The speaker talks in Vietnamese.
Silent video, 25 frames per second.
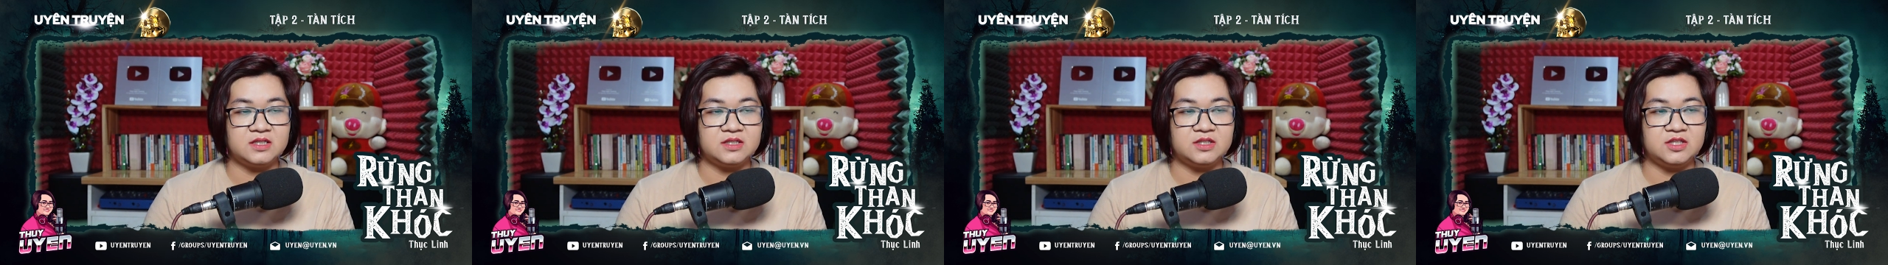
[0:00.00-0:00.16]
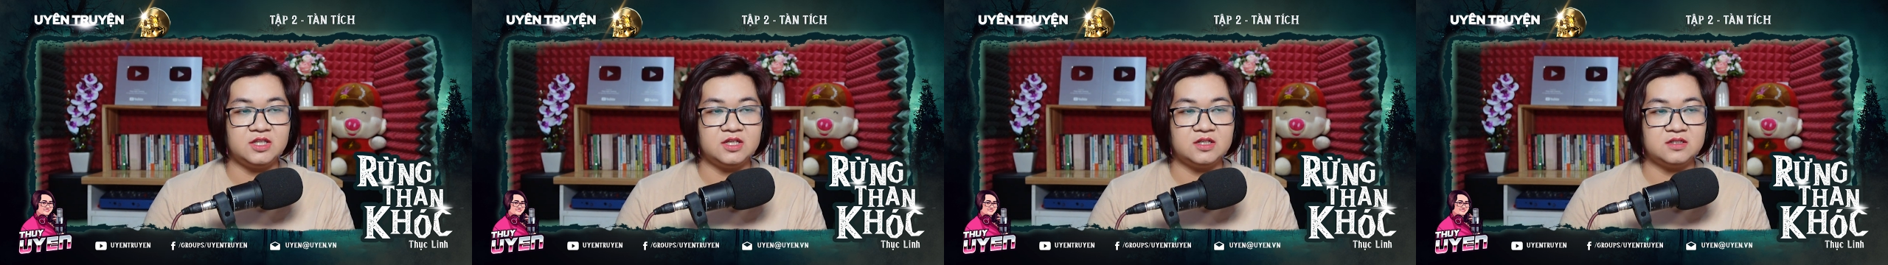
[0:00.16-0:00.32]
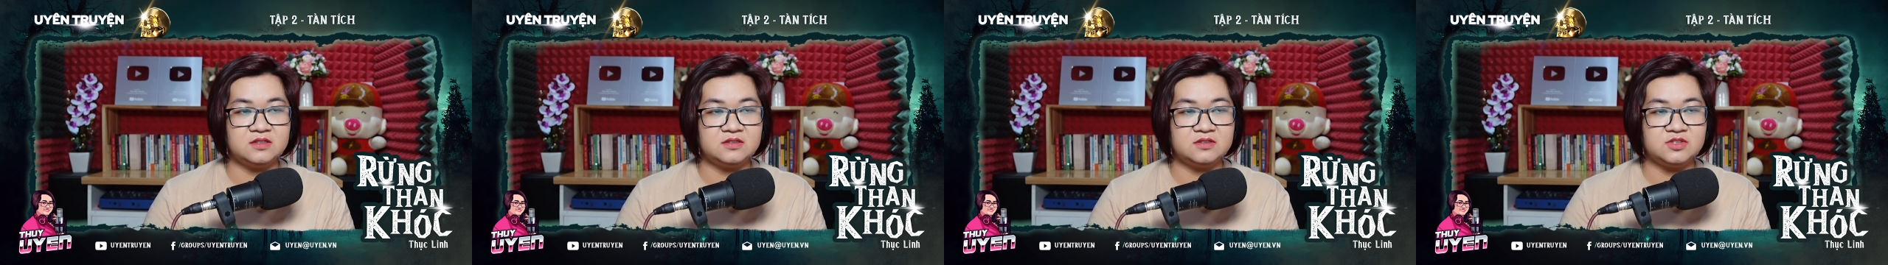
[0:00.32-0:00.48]

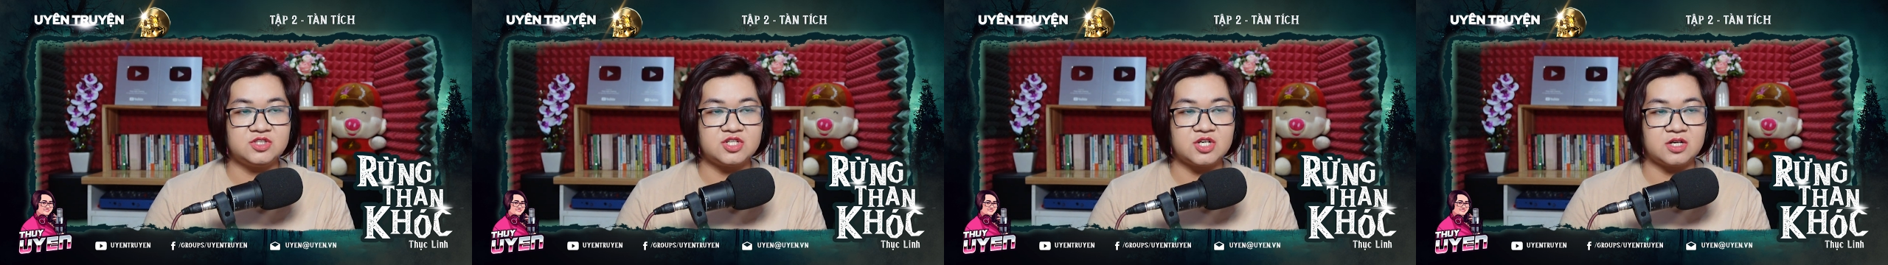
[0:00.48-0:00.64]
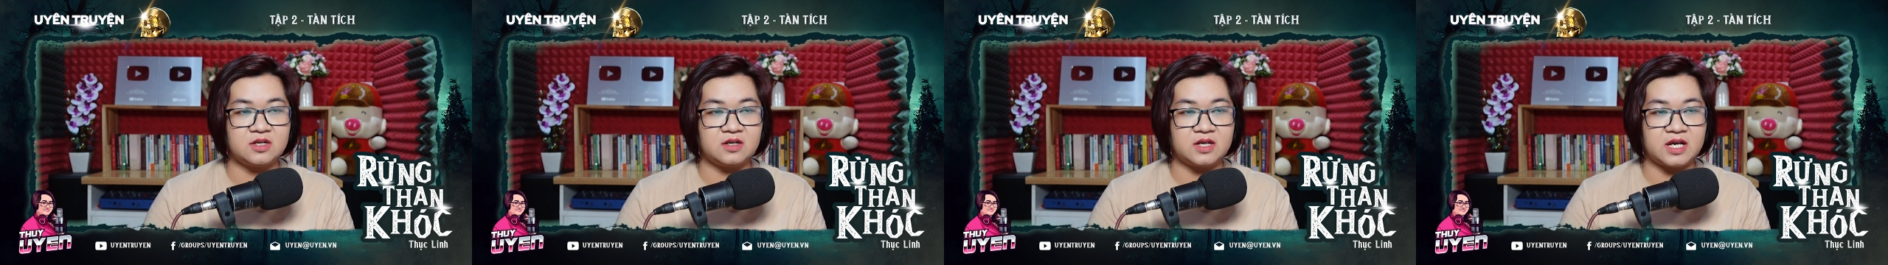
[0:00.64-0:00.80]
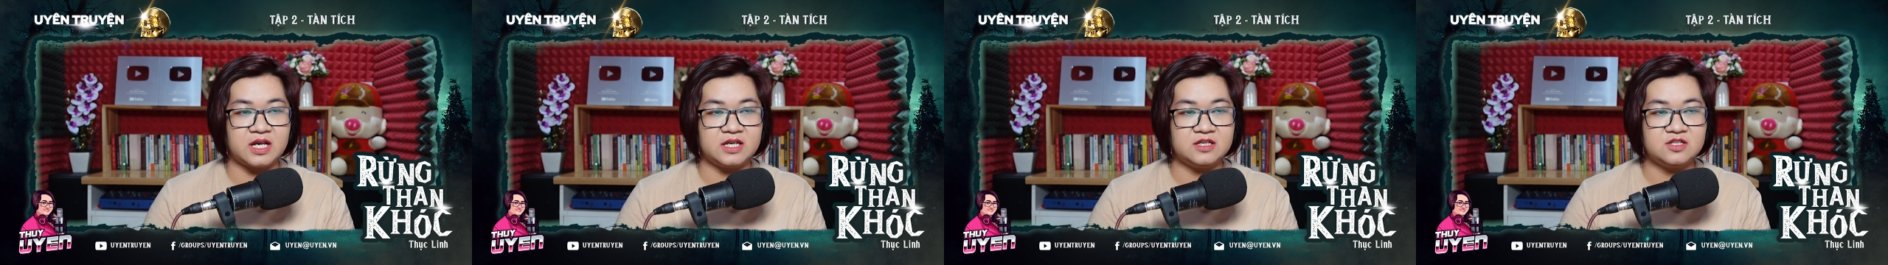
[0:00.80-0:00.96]
nhưng
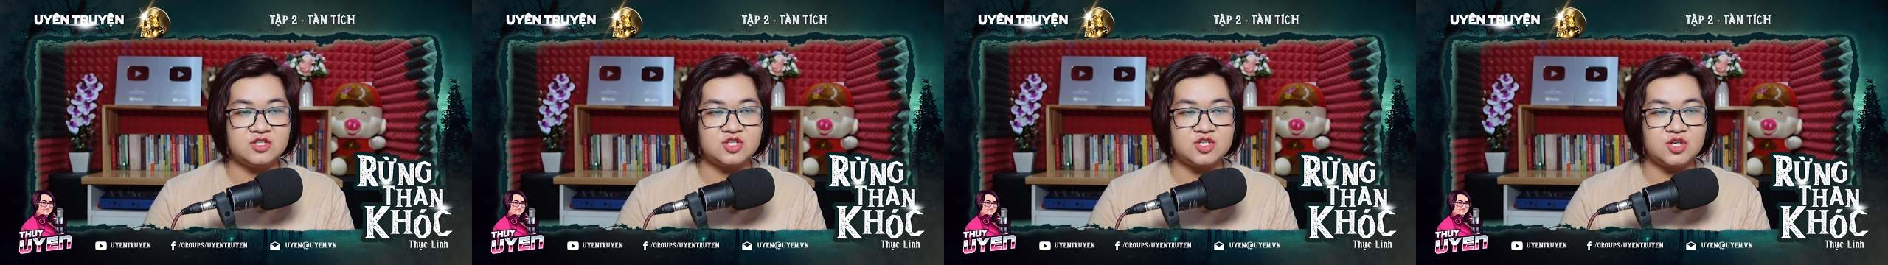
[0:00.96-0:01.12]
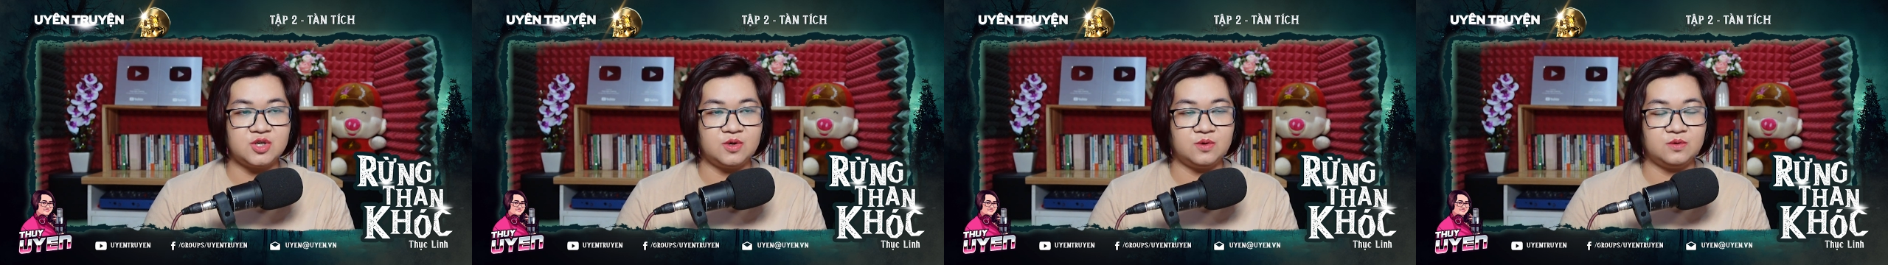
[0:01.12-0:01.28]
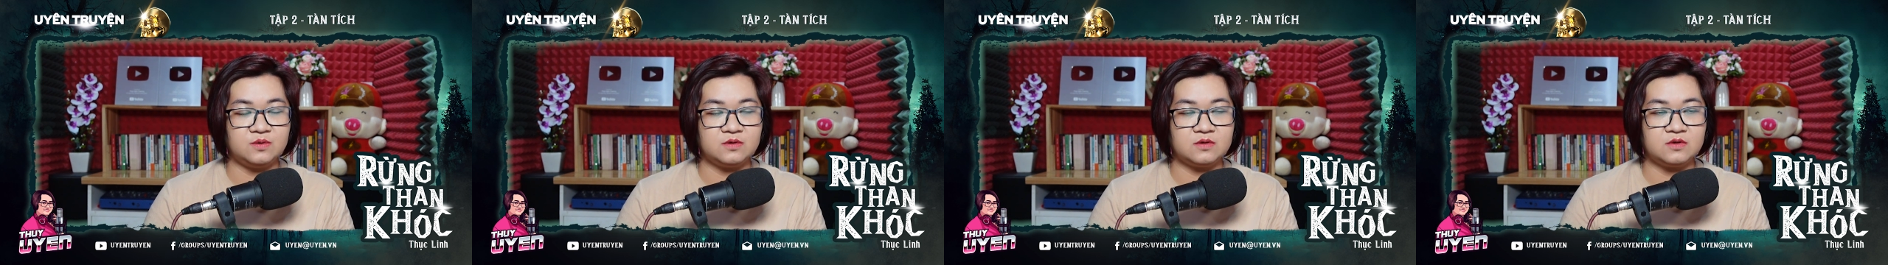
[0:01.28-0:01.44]
chừng ấy
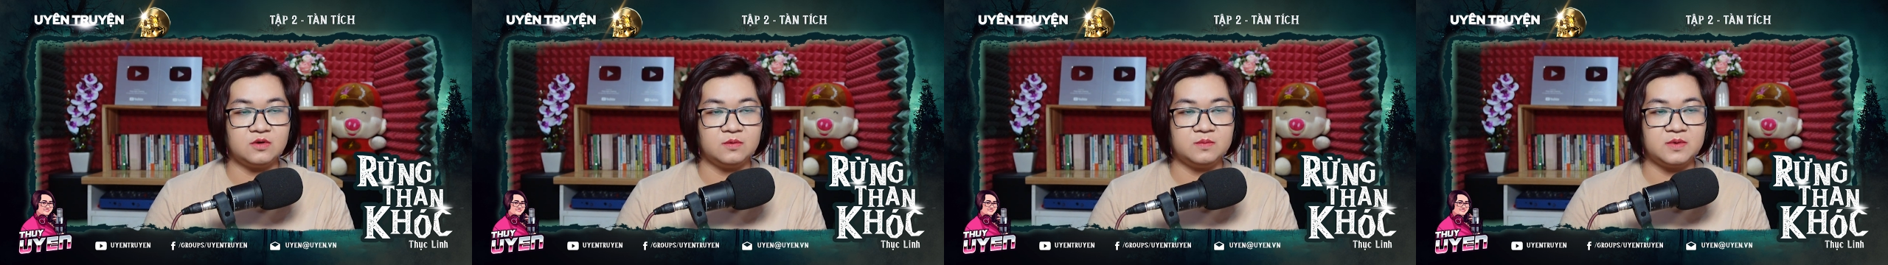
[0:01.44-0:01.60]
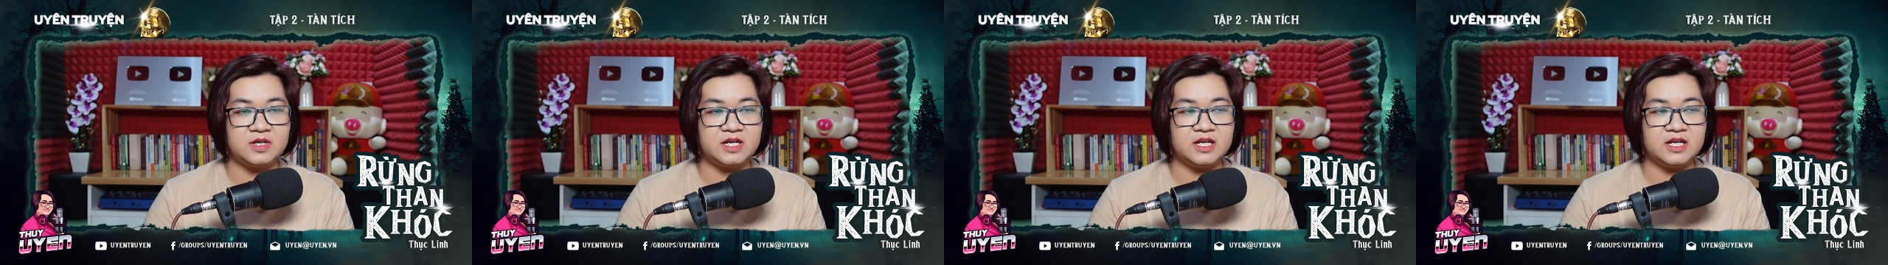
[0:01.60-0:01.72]
rượu cũng